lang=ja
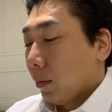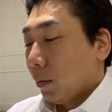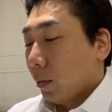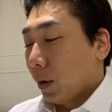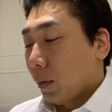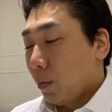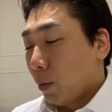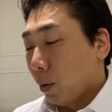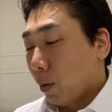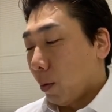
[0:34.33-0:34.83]

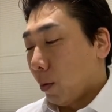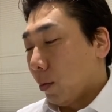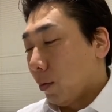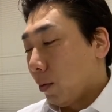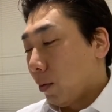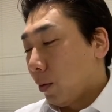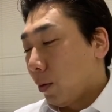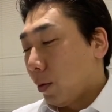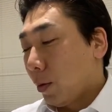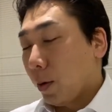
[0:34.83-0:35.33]
僕本
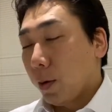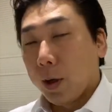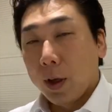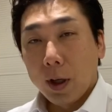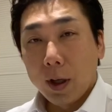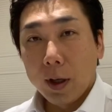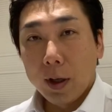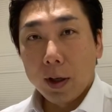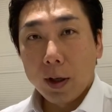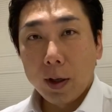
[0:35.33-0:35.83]
当
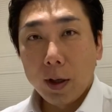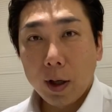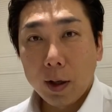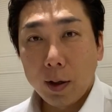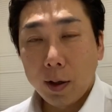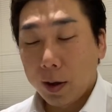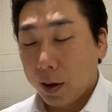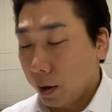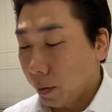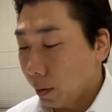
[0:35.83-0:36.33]
に久
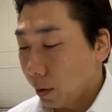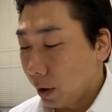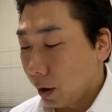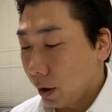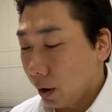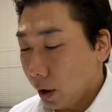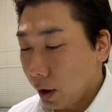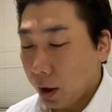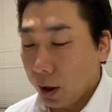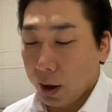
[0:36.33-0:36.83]
しぶり
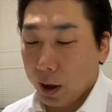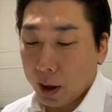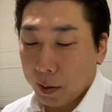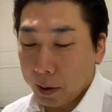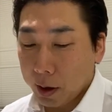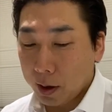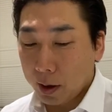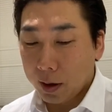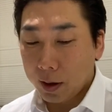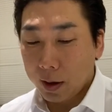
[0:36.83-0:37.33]
に山
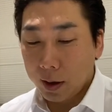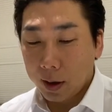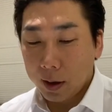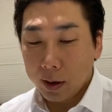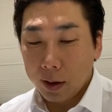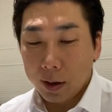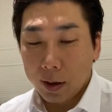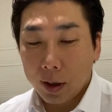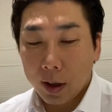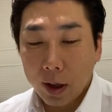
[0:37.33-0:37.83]
崎先
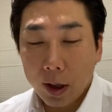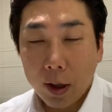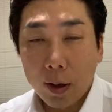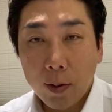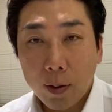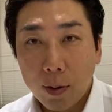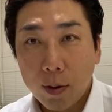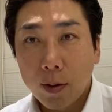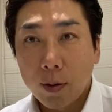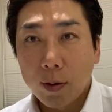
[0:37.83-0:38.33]
生
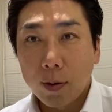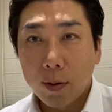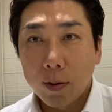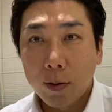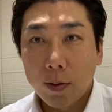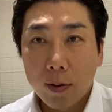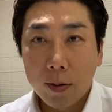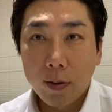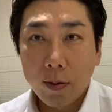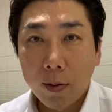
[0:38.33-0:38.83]
の
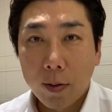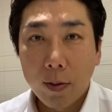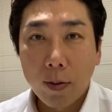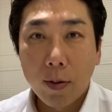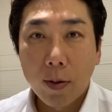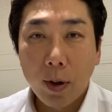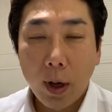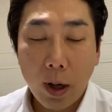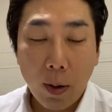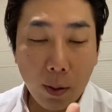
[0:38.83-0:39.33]
ご
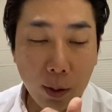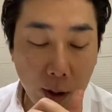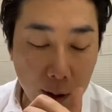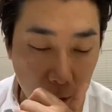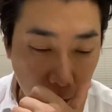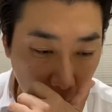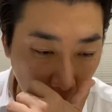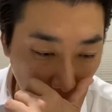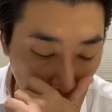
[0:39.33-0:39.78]
講演をですね